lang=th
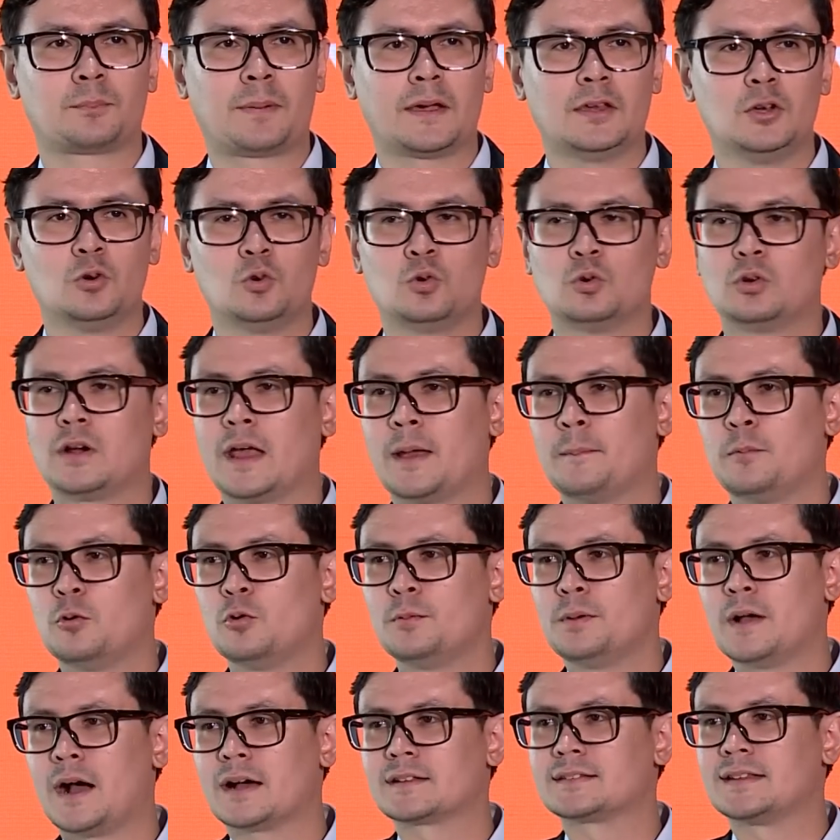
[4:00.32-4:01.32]
ไปดูใน
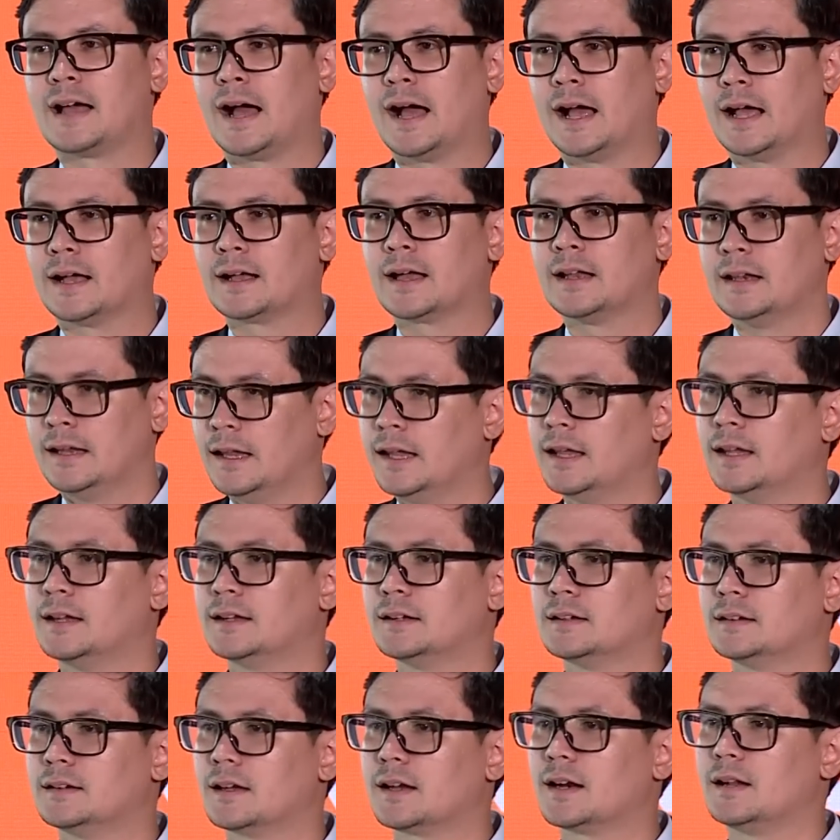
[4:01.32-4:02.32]
ผู้พิพากษากันเอง
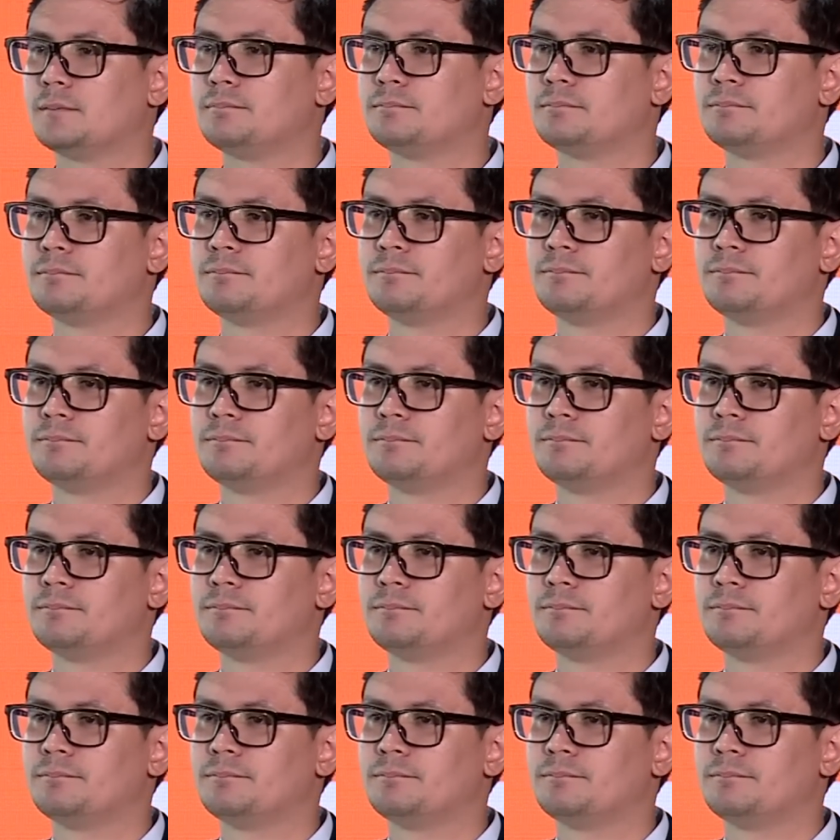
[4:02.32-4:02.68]
นะครับ